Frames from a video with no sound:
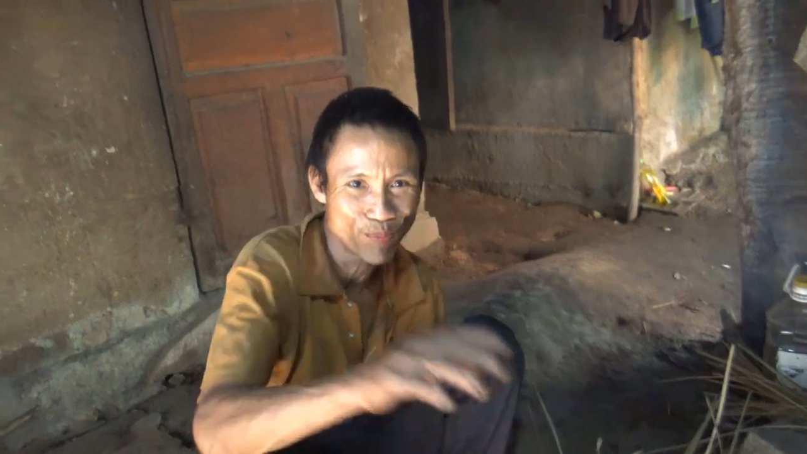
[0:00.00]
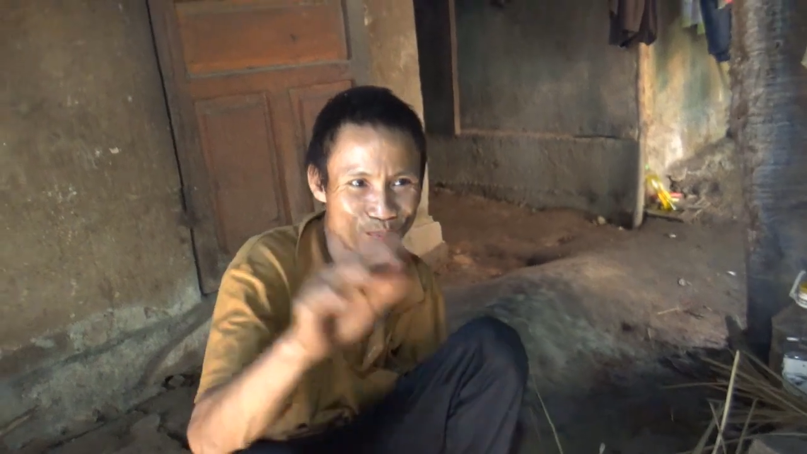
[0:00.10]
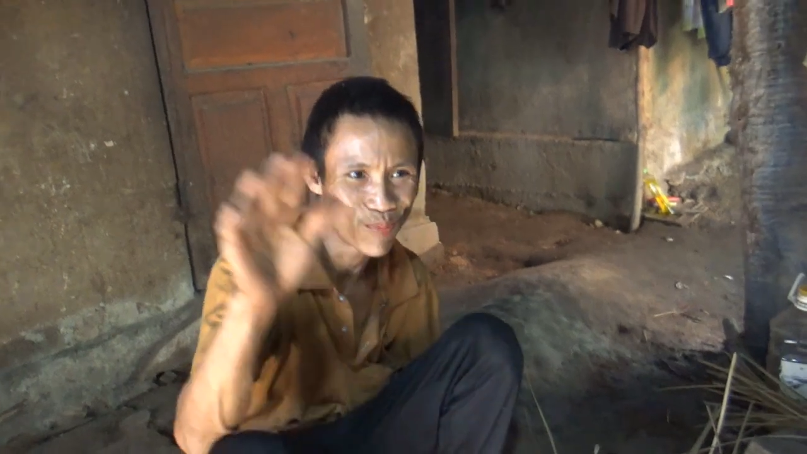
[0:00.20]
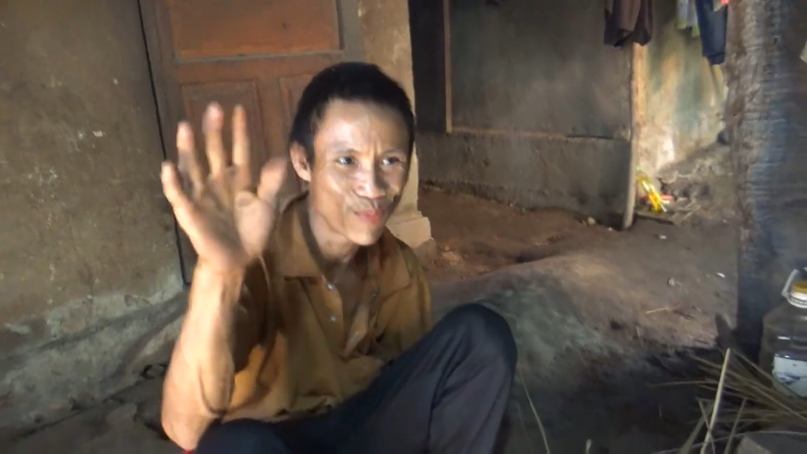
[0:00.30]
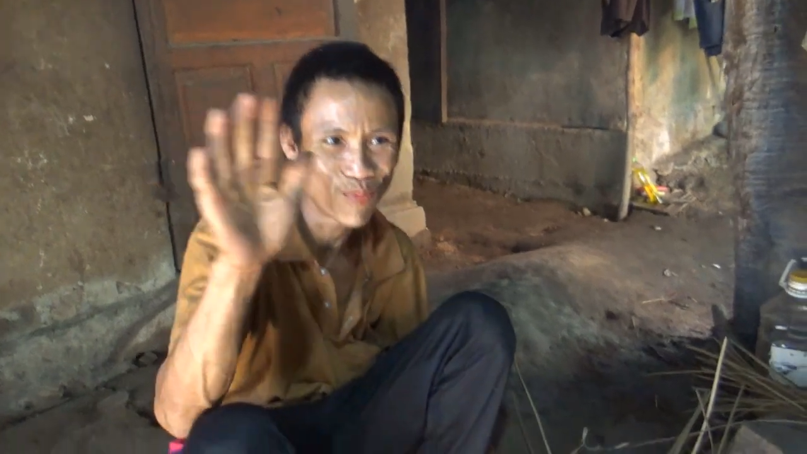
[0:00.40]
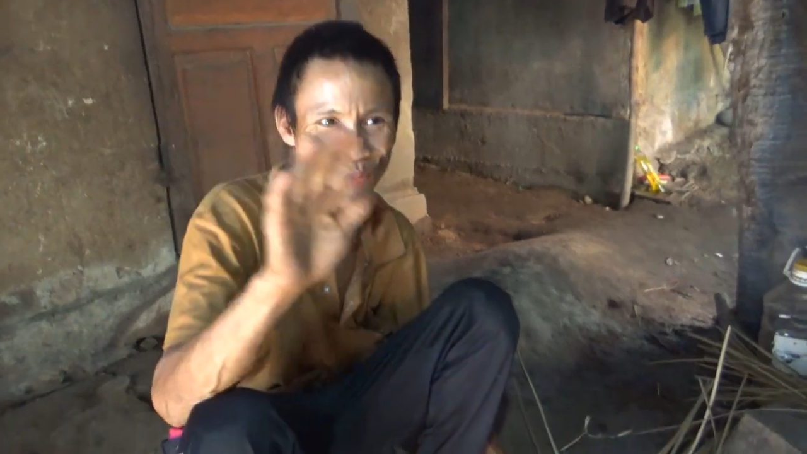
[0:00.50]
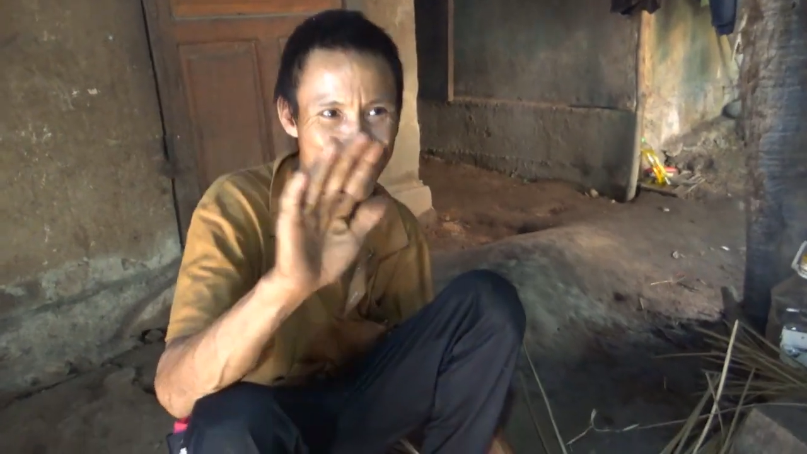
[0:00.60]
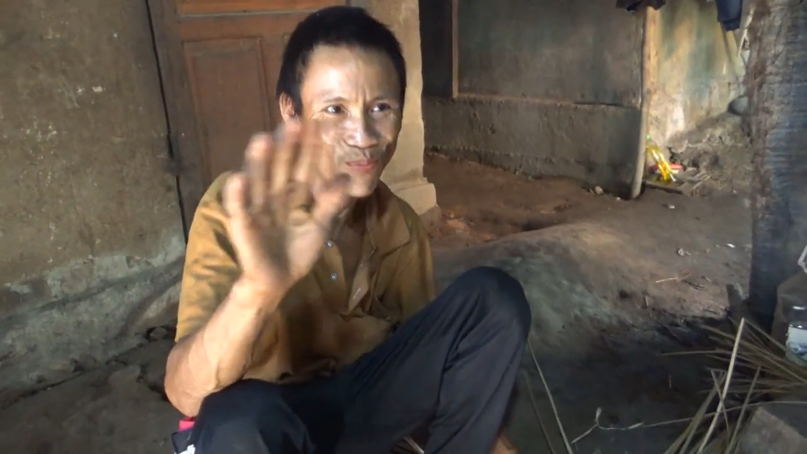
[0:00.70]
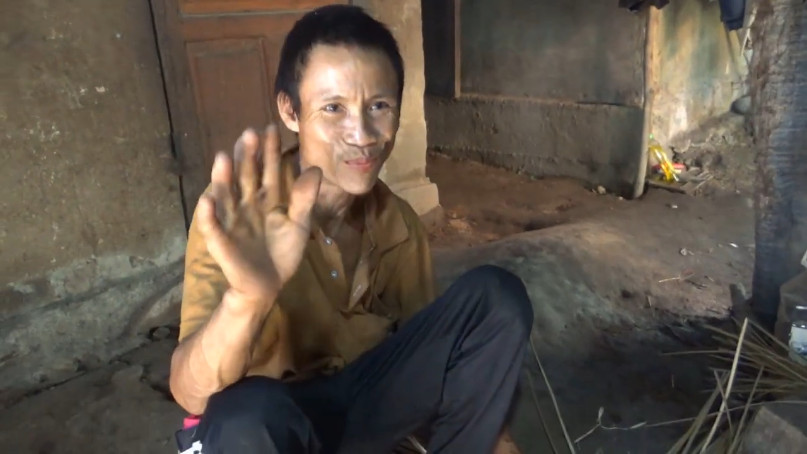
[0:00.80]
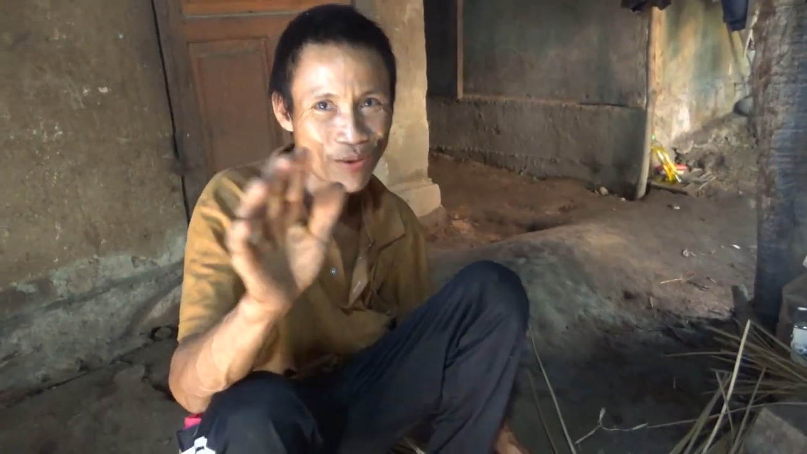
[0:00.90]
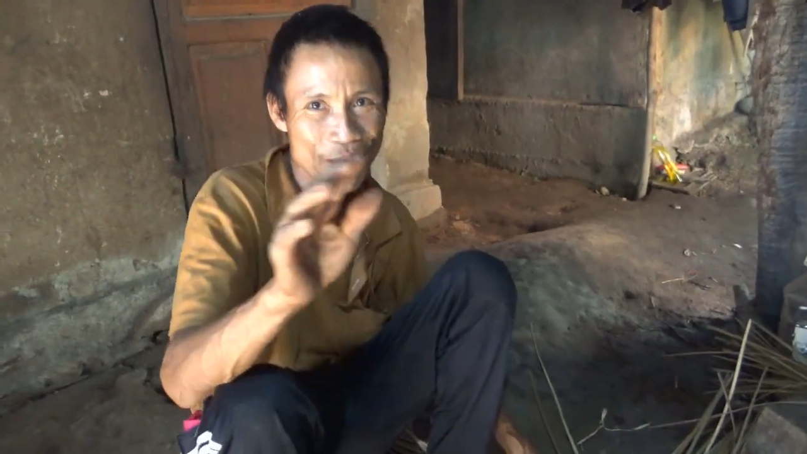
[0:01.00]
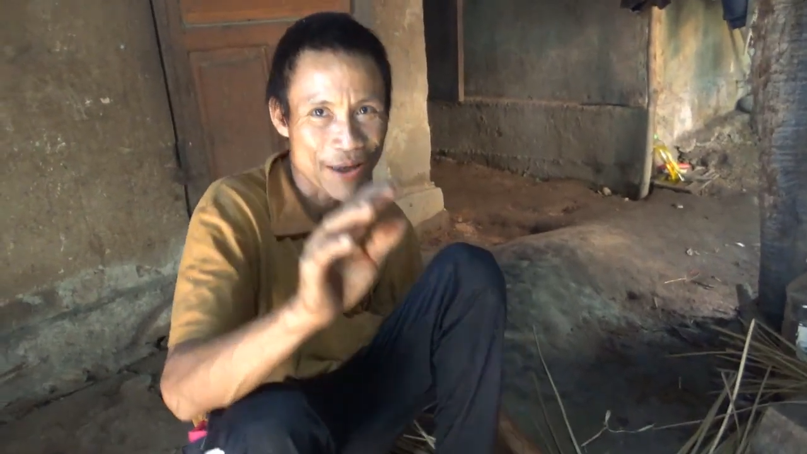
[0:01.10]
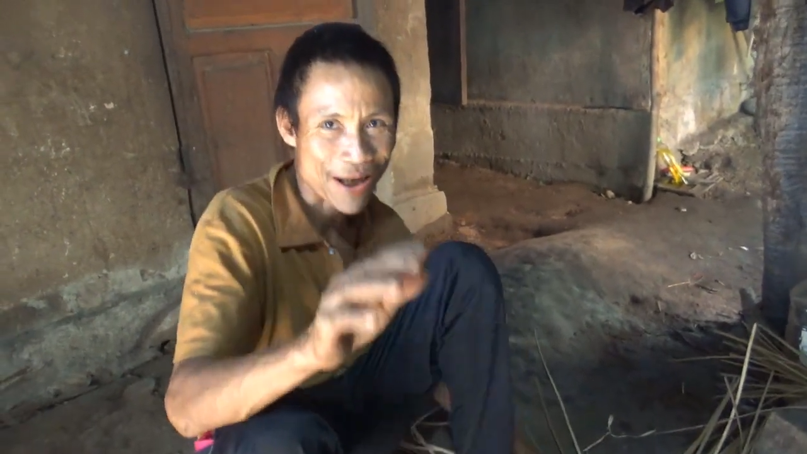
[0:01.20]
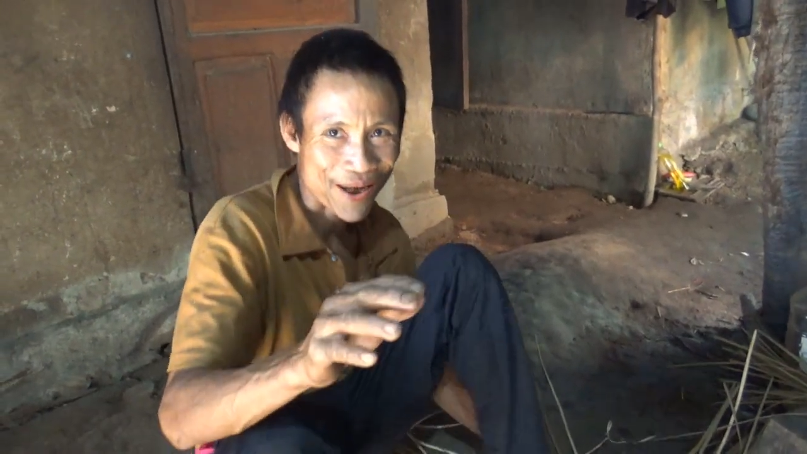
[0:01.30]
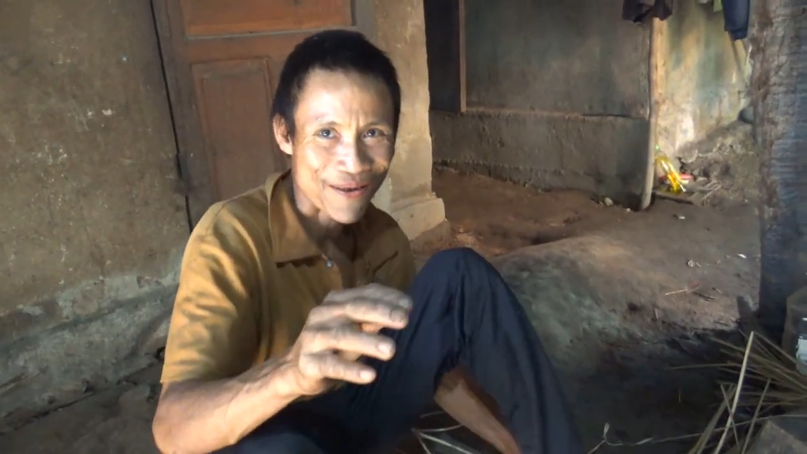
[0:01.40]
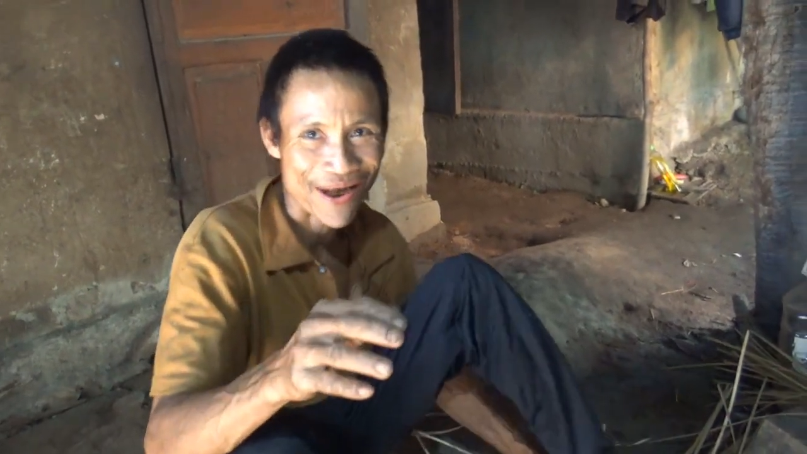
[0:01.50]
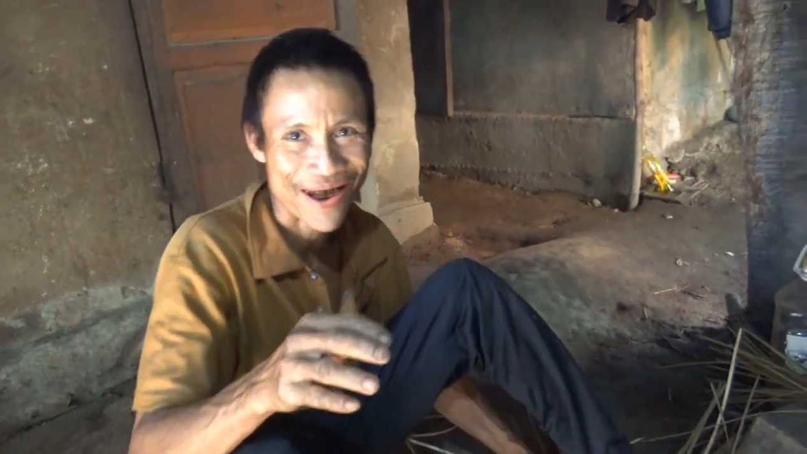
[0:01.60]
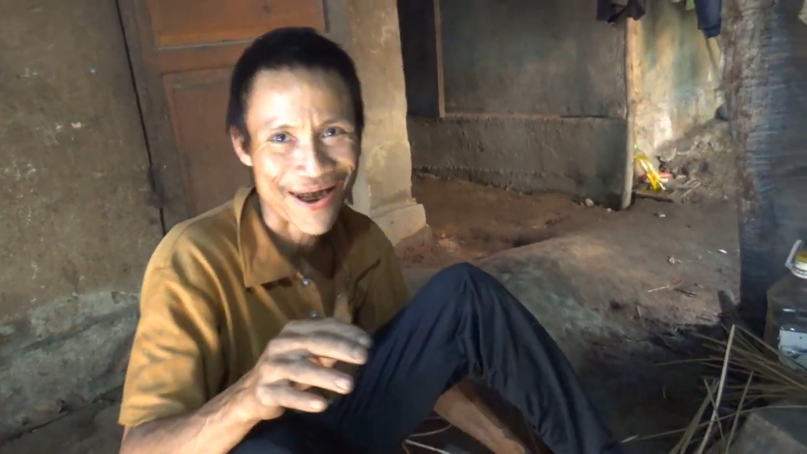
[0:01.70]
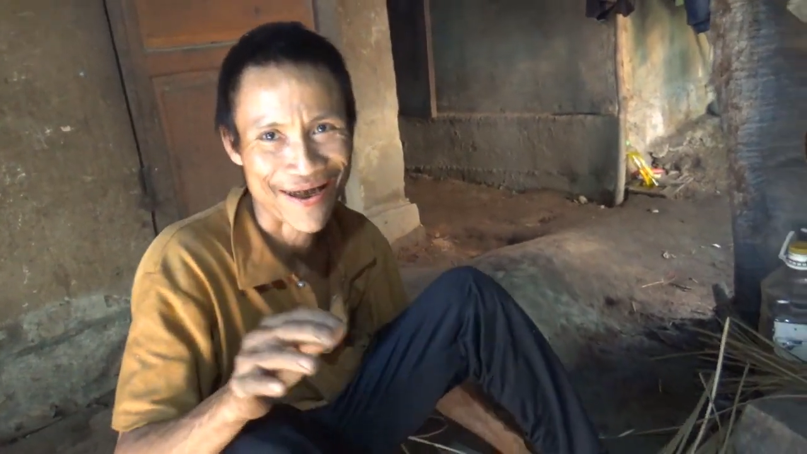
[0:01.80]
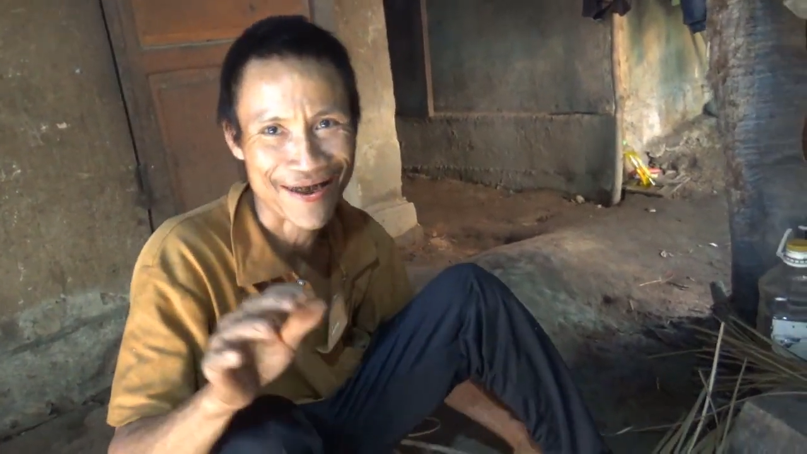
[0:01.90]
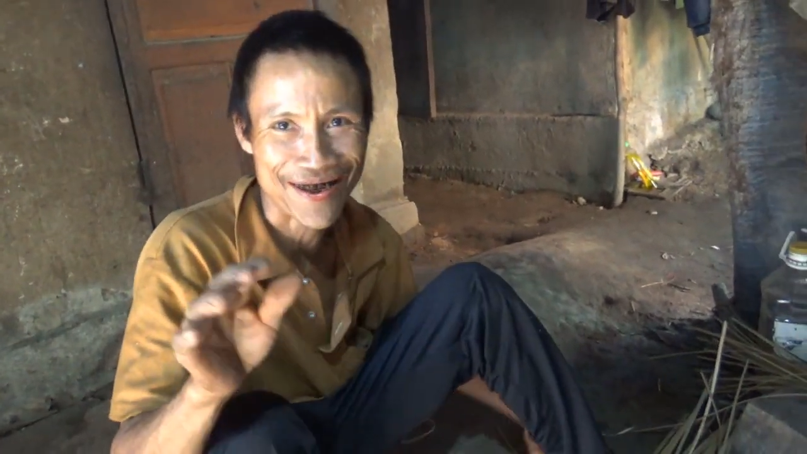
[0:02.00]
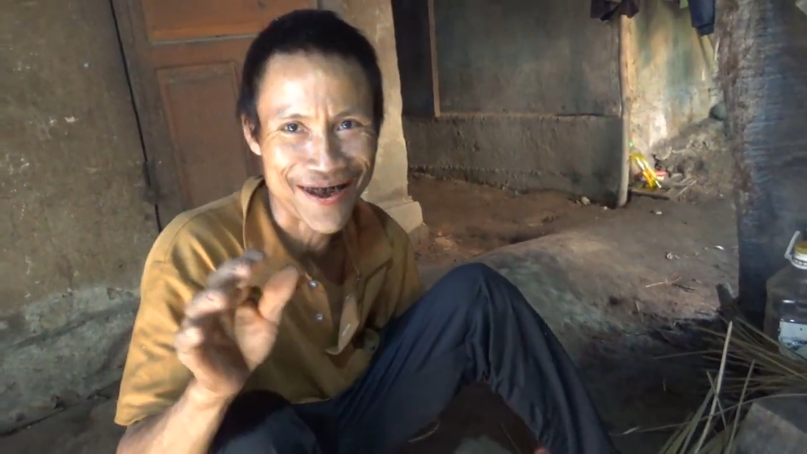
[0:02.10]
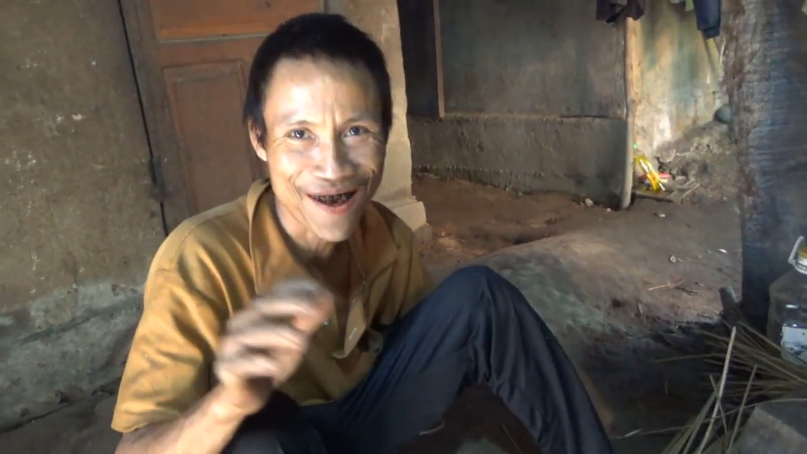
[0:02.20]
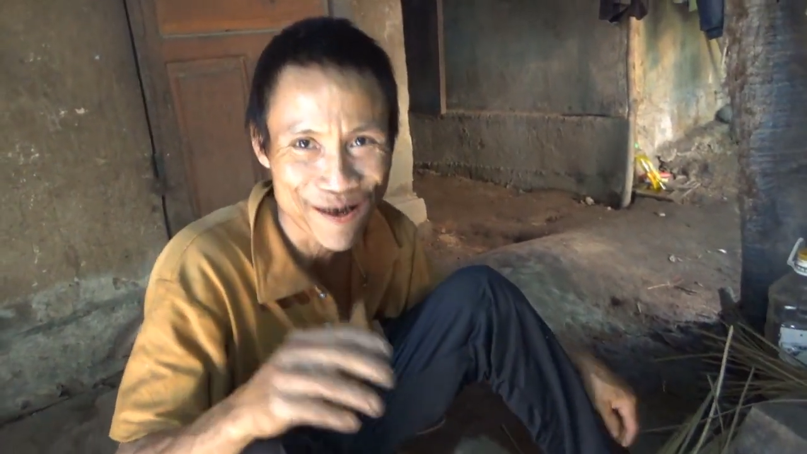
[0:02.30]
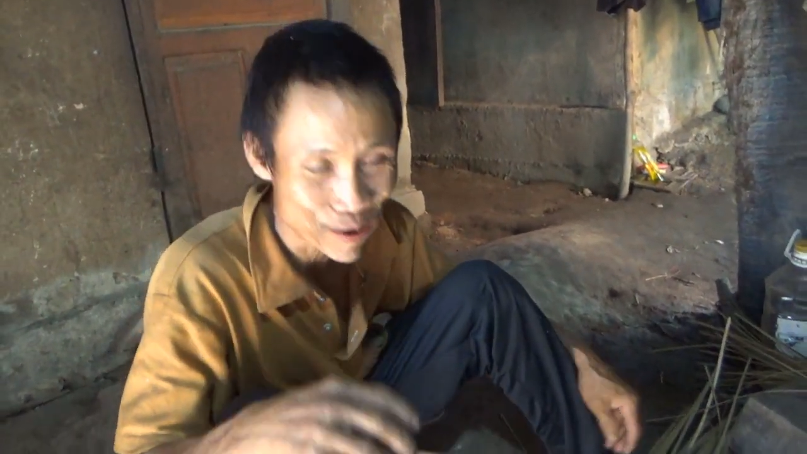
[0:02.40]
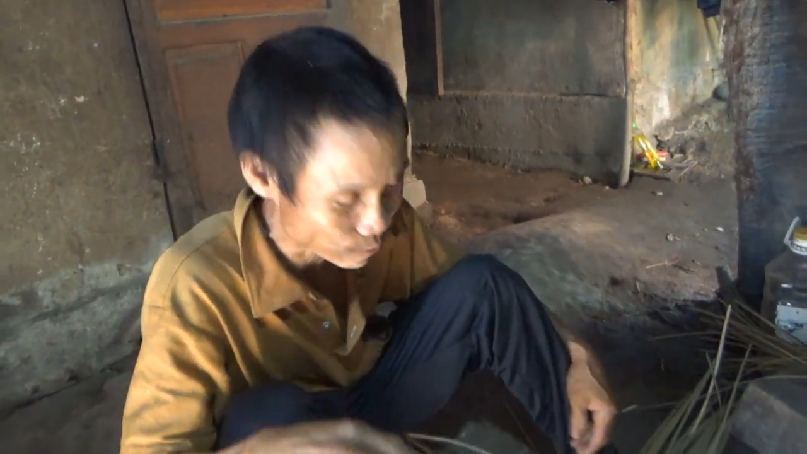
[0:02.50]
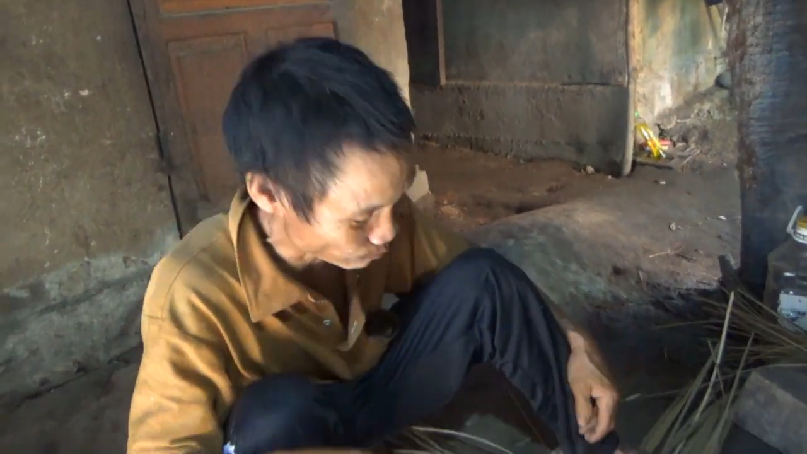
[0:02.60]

rồi tội anh dạ, chứ dạ, à dạ